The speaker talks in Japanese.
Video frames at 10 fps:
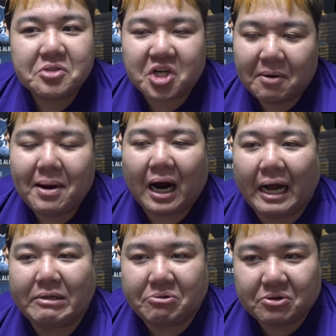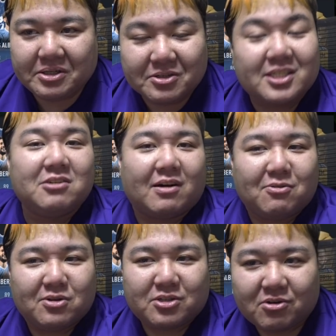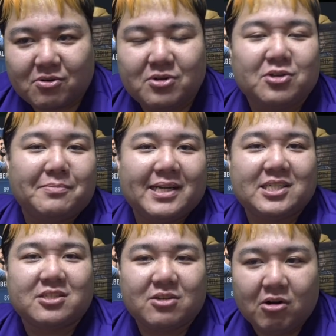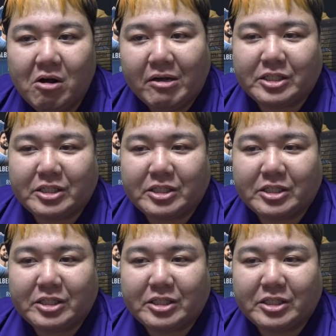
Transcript: ジャマ監督、言ってるわ、この人の真似するよ。